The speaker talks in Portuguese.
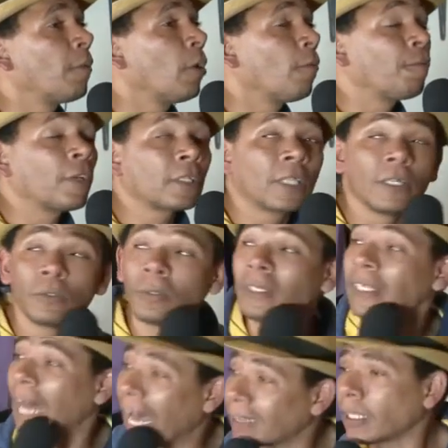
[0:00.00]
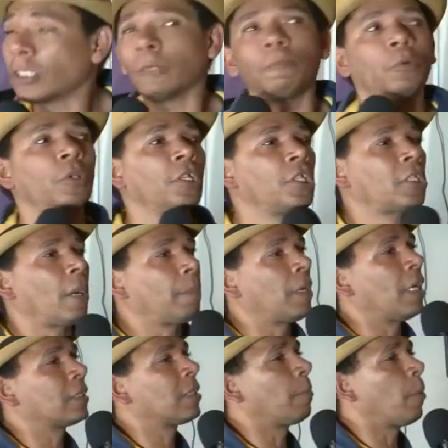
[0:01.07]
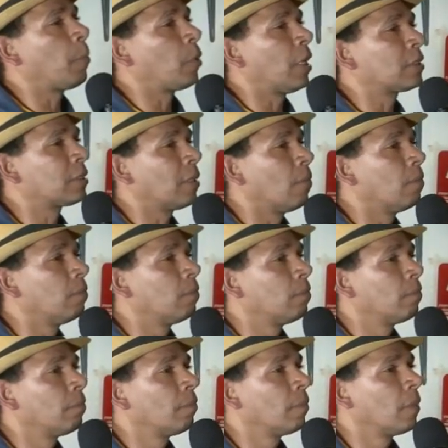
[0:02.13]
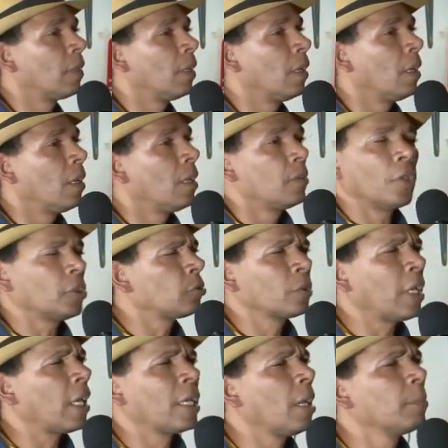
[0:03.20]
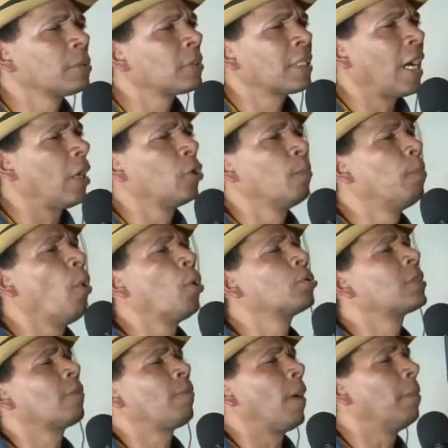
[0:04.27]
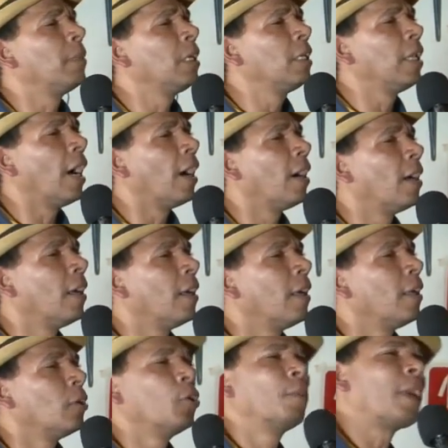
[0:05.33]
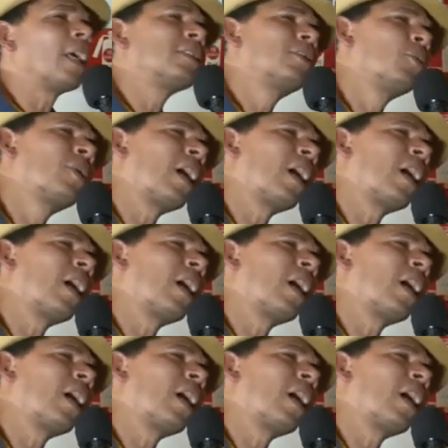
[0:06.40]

vem ofertando nada de política para essa população. Nós não queremos ficar no Bolsa Família, no Brasil